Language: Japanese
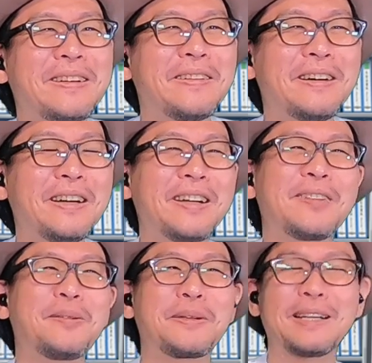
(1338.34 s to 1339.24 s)
よ。
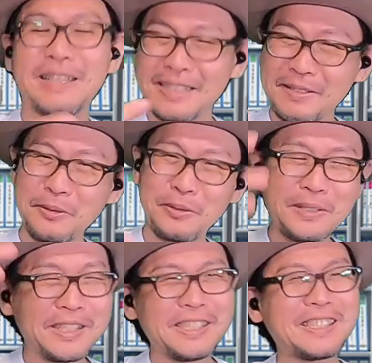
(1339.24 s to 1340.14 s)
これから本当
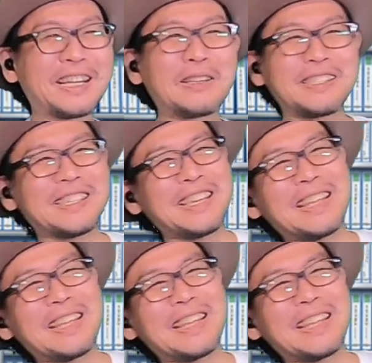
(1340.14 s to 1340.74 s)
にいつかは付